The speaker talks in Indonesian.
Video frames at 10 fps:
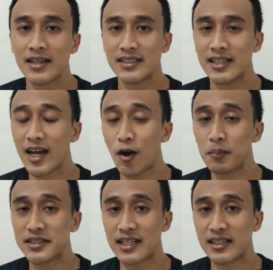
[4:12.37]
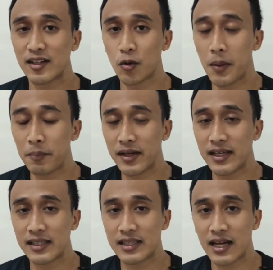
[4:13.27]
Jadi kalau misalnya dopamin
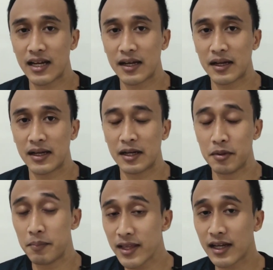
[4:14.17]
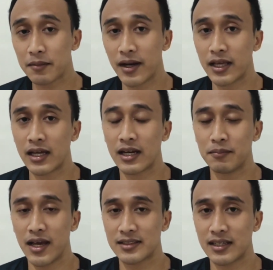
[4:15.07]
kita lebih banyak dibandingkan
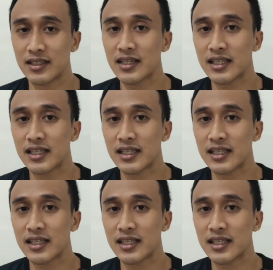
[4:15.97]
biasanya,